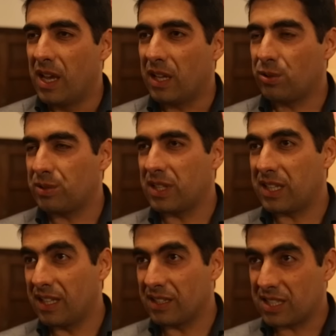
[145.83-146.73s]
a todos
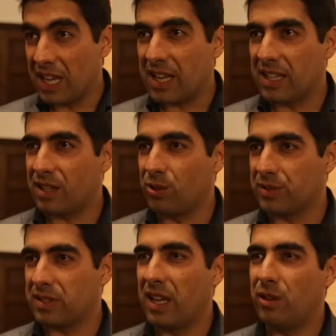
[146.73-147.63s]
aqueles que em cada
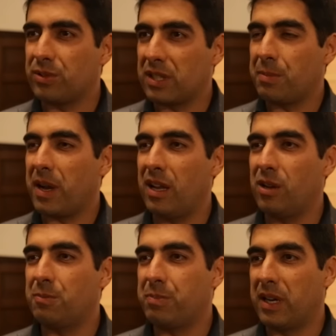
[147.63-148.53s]
conselho
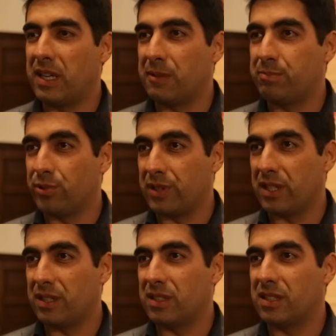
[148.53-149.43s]
trabalham para
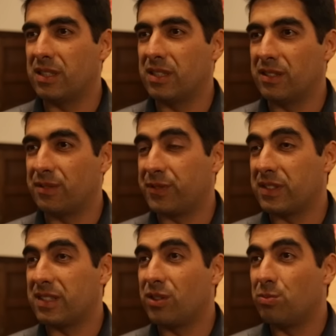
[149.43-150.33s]
poder uh,
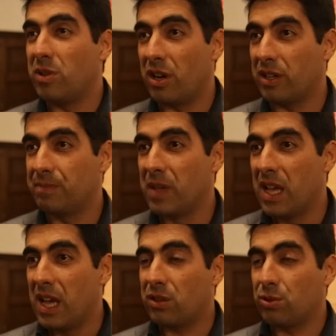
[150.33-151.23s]
fazer o melhor, a